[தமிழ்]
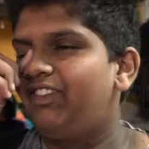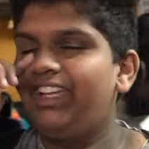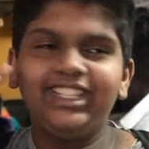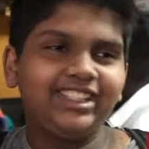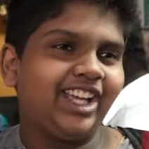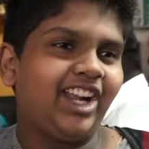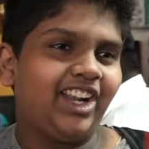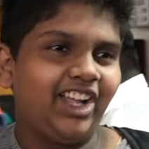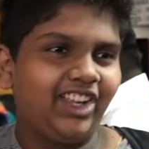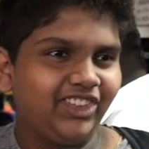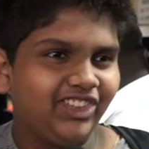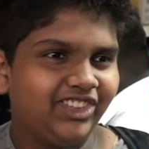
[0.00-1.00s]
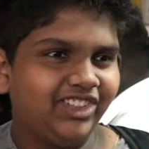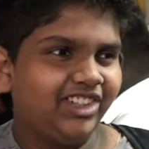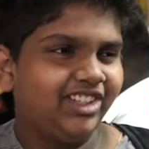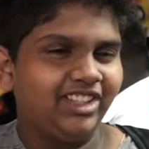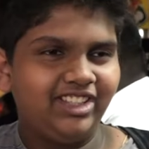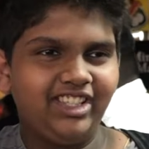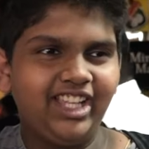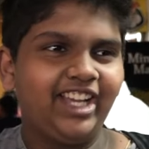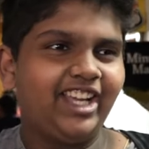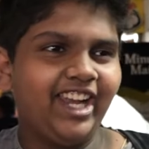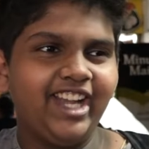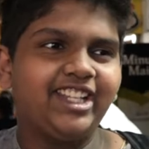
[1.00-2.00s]
வயசானாலும் த
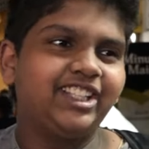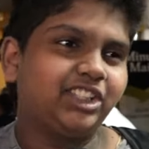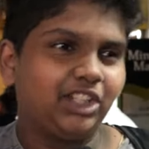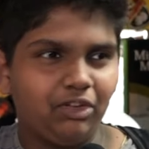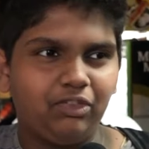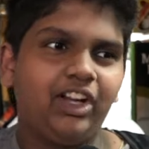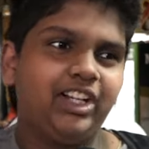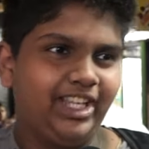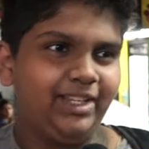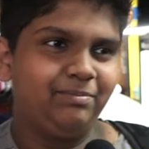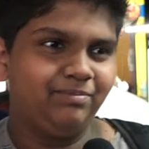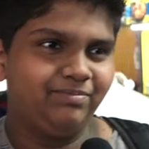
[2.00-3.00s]
கிரேட்டஸ்ட் ஆஃப் ஆல் டைம்